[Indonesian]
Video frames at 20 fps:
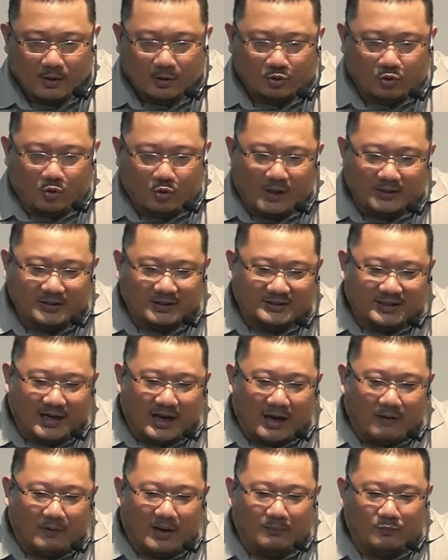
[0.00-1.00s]
Tuhan sejak
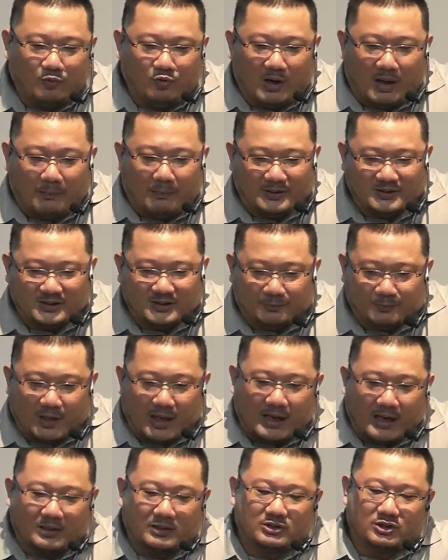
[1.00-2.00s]
awal mula
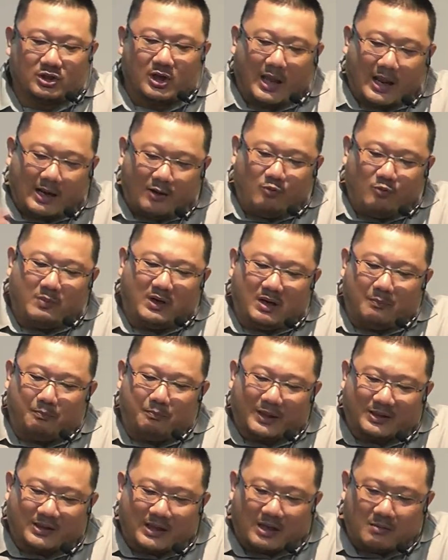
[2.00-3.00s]
penciptaan selalu
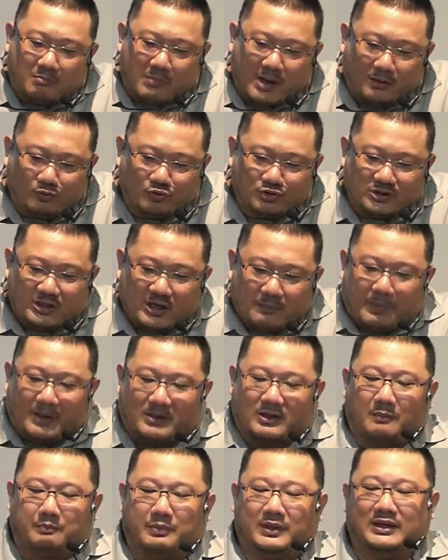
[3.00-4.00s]
menempatkan manusia
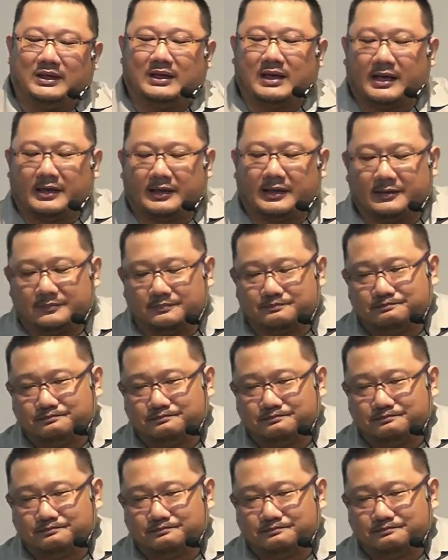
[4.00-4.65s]
pada pilihan.